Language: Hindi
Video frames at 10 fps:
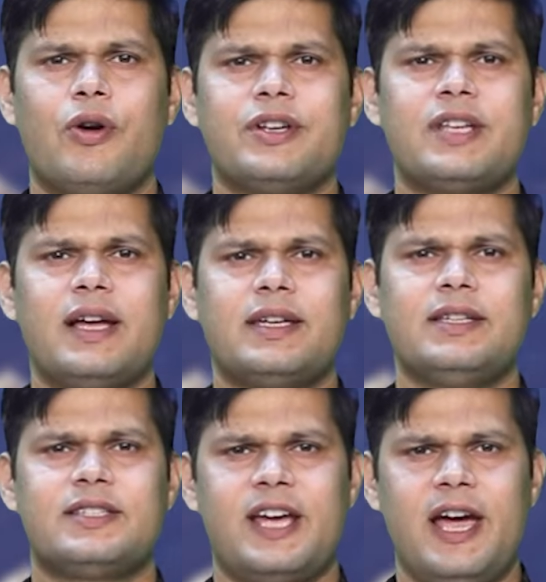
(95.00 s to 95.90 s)
ओडिशा
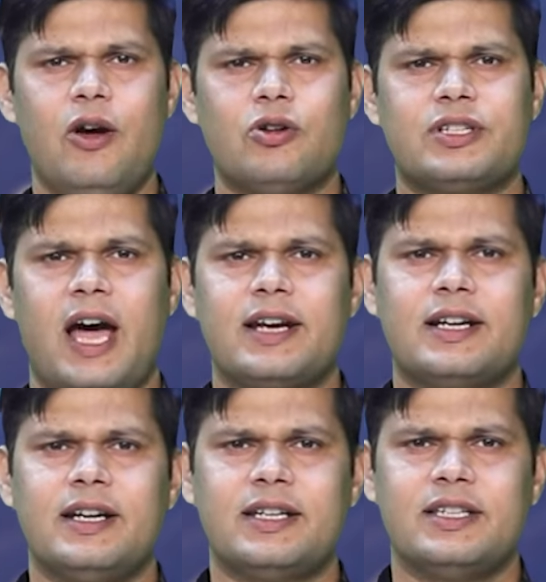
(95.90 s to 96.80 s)
की छह और
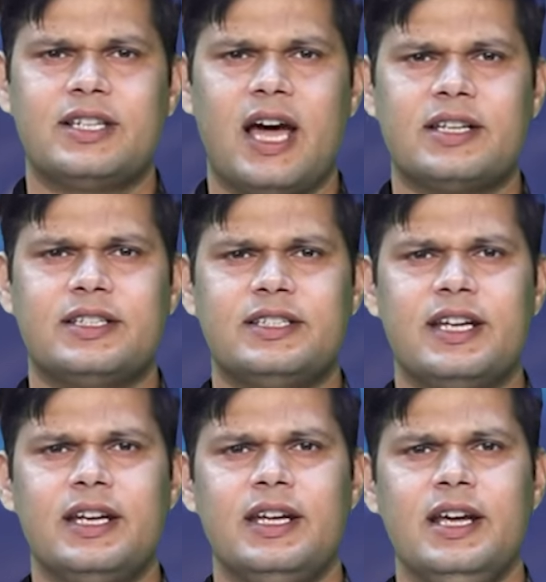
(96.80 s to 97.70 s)
झारखंड की चार
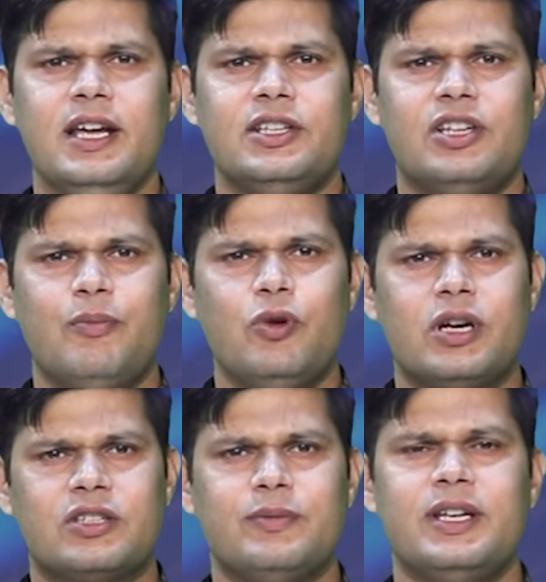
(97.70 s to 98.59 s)
सीटें जम्मू
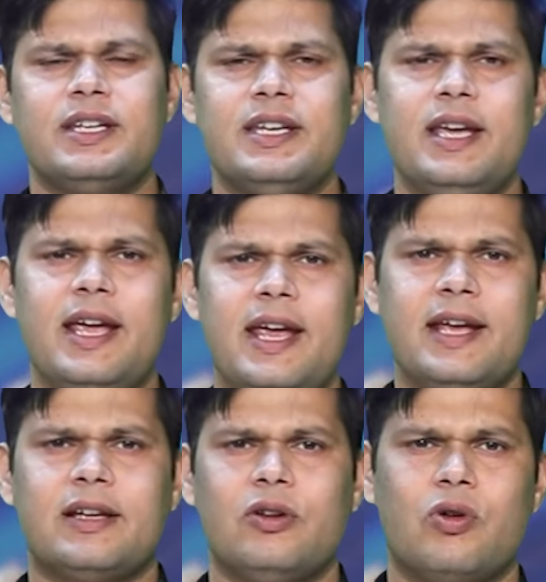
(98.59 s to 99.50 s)
कश्मीर की
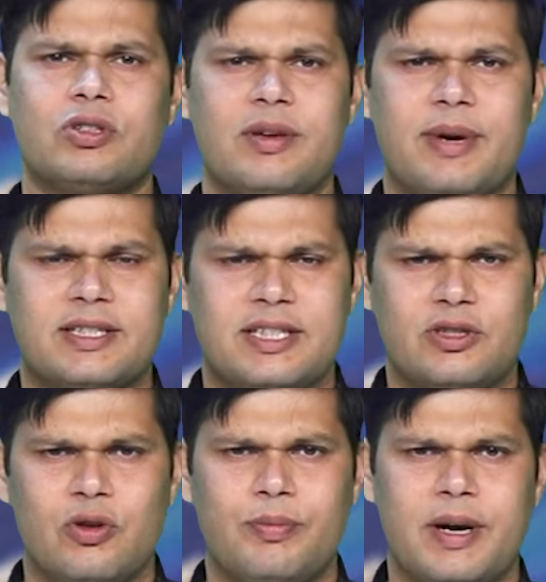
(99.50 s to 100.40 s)
एक लोकसभा
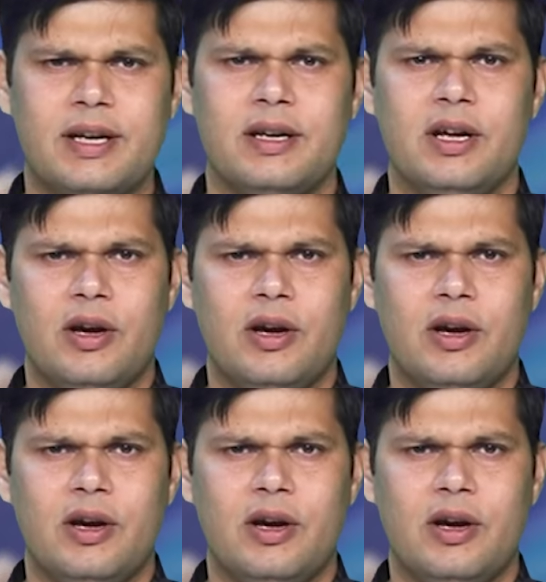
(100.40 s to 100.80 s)
सीटों पर